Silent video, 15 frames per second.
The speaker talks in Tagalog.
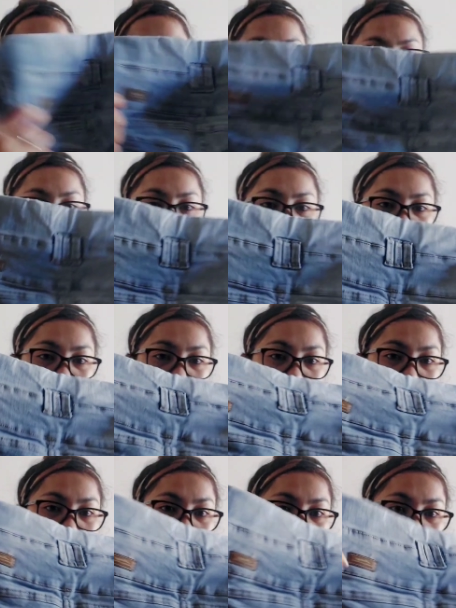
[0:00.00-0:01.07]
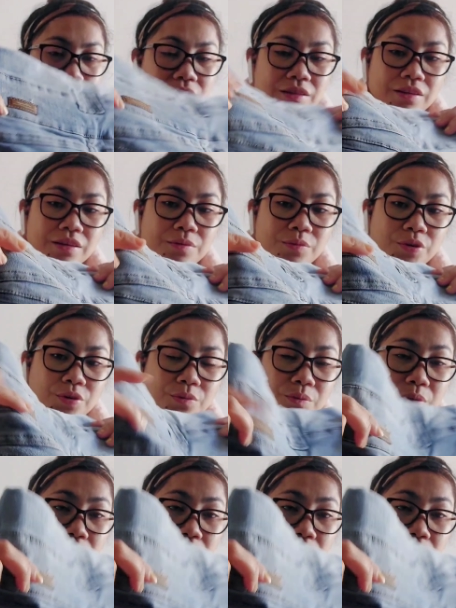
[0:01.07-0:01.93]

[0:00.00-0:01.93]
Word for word: guys, oh. Tingnan mo yung